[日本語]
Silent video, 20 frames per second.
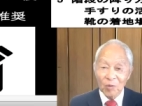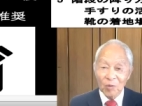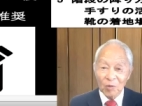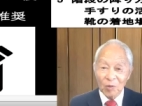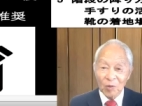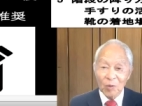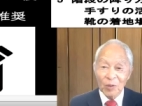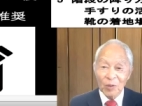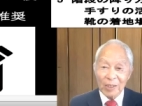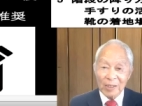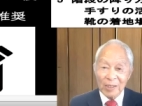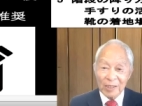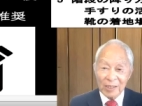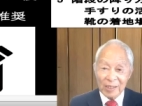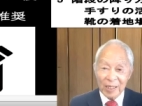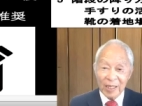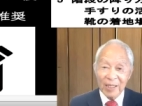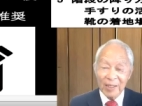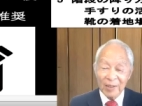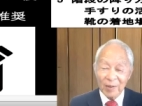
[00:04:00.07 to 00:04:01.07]
取ることをで
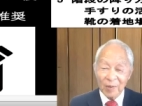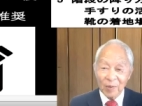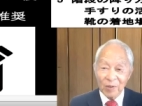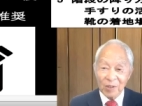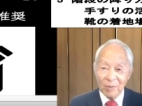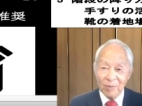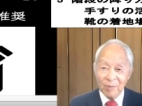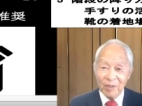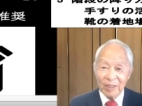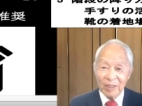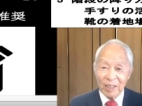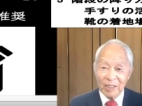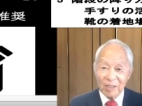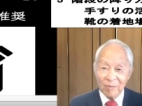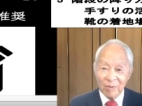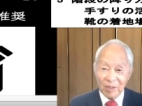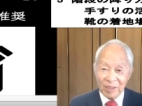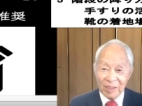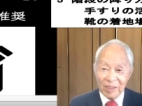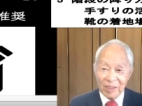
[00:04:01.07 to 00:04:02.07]
すね、お勧めいた
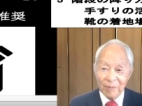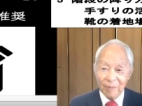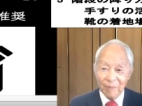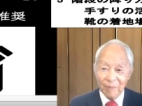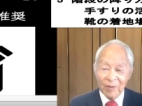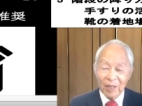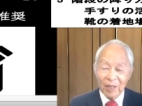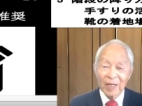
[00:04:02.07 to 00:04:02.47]
します。